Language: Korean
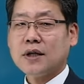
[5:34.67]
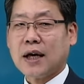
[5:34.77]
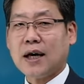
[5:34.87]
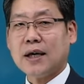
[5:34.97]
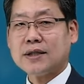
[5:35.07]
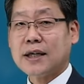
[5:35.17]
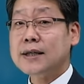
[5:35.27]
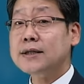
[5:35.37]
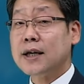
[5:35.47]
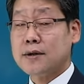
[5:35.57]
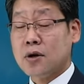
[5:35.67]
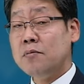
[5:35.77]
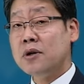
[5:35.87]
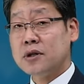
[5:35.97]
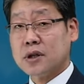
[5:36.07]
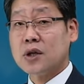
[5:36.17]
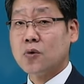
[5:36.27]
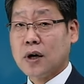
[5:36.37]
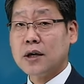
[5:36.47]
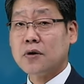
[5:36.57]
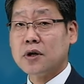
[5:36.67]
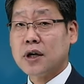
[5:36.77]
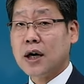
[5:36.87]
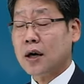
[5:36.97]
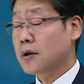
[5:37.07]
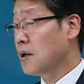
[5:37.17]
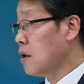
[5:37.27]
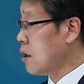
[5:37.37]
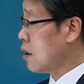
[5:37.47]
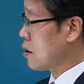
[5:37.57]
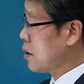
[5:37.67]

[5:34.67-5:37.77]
다 차근차근 설명을 드리도록 할 거니까 어,